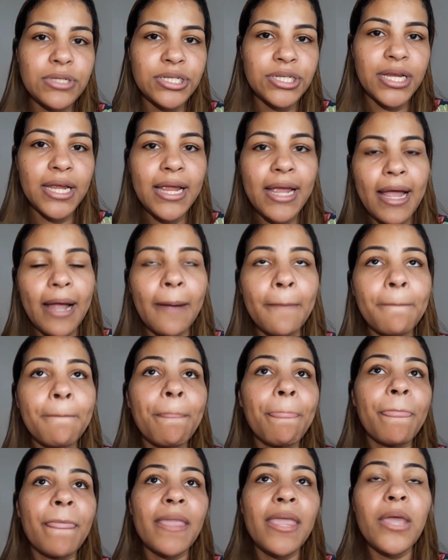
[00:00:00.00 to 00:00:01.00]
chegar
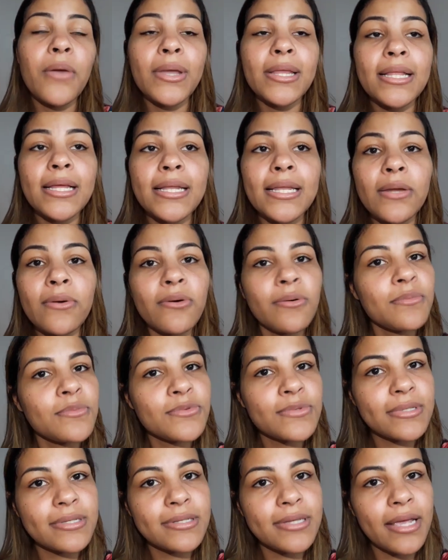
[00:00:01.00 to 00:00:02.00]
e eu ainda não
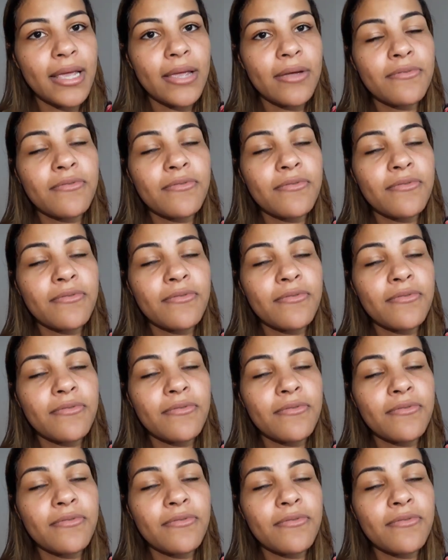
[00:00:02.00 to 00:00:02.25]
almocei,